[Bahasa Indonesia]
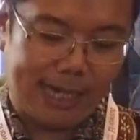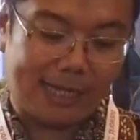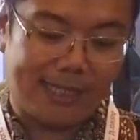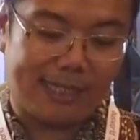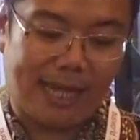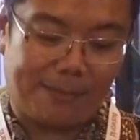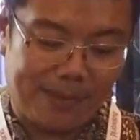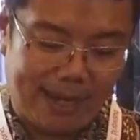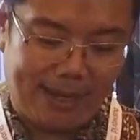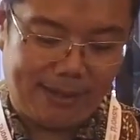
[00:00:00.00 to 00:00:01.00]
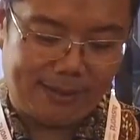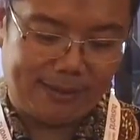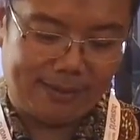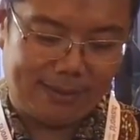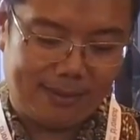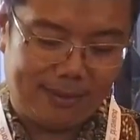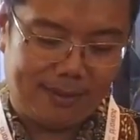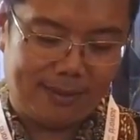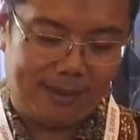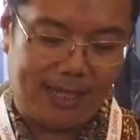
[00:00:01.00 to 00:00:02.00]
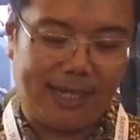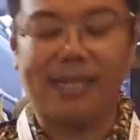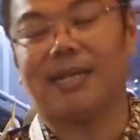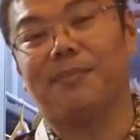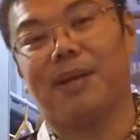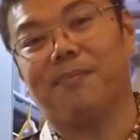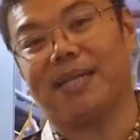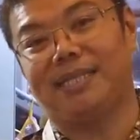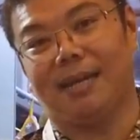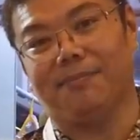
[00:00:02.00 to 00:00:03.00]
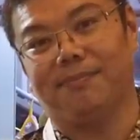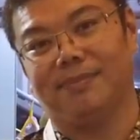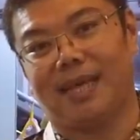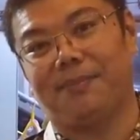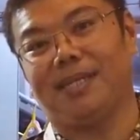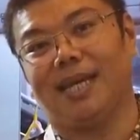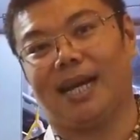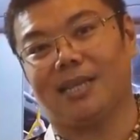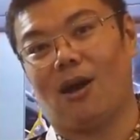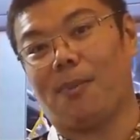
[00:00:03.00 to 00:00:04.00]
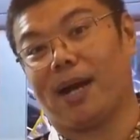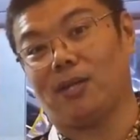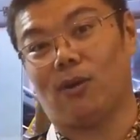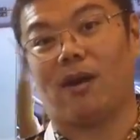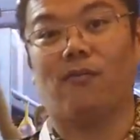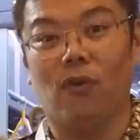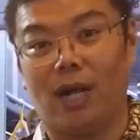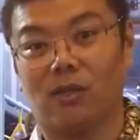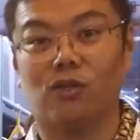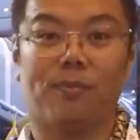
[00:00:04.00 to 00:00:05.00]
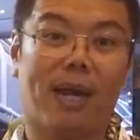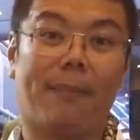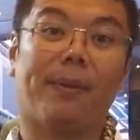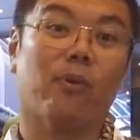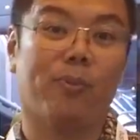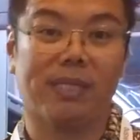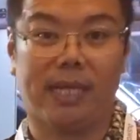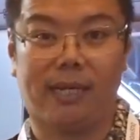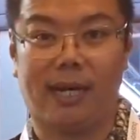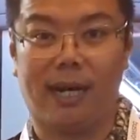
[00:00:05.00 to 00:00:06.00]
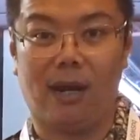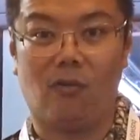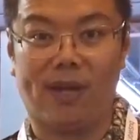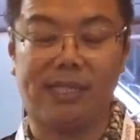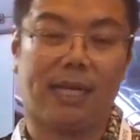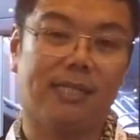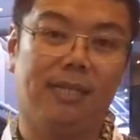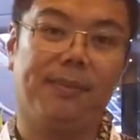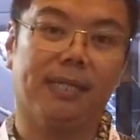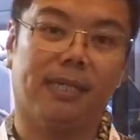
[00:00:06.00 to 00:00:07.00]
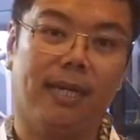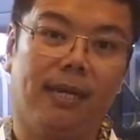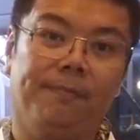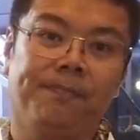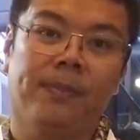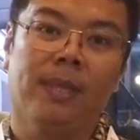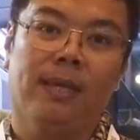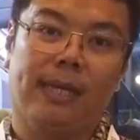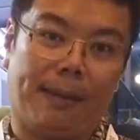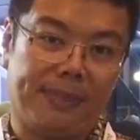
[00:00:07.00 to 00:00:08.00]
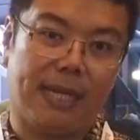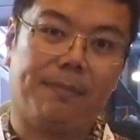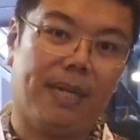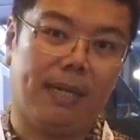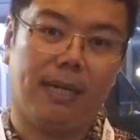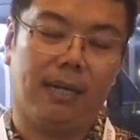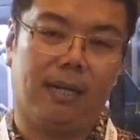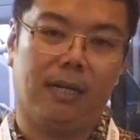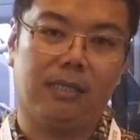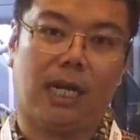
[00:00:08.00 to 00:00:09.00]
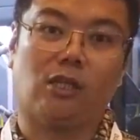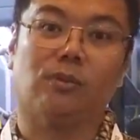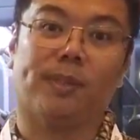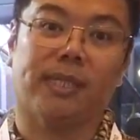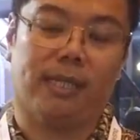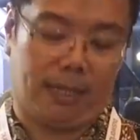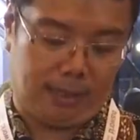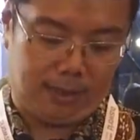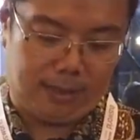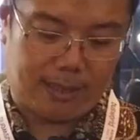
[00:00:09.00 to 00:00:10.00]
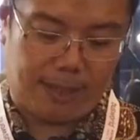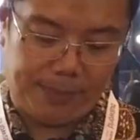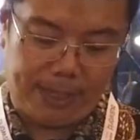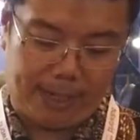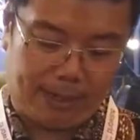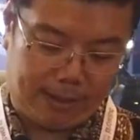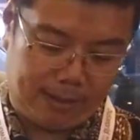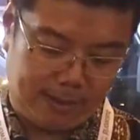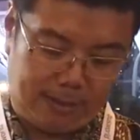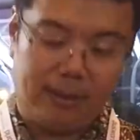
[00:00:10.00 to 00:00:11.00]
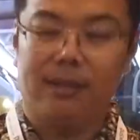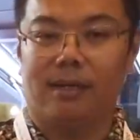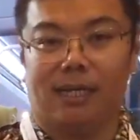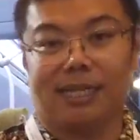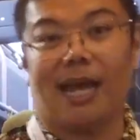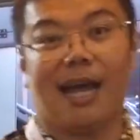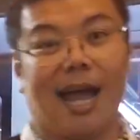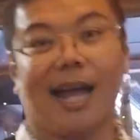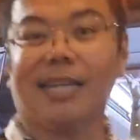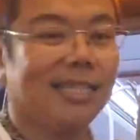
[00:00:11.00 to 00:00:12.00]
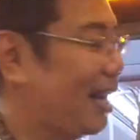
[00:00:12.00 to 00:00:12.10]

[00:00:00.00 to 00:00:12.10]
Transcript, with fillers: charging time-nya 3 sampai 4 jam. Tapi kita nggak tahu apakah itu akan full atau cuma 80%. Karena kalau fast charging biasanya nggak bisa sampai uh, eh, 100% ya. Tapi ya kita akan